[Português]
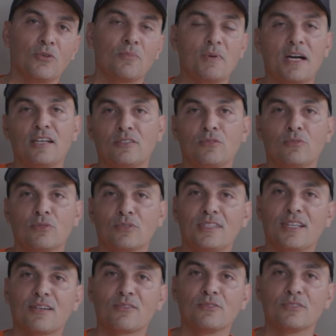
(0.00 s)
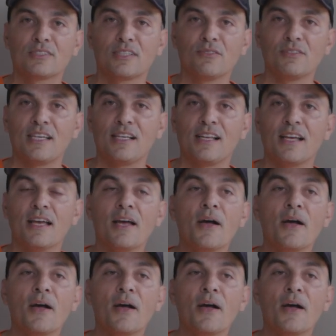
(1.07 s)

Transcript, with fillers: toma atitude na condução dele.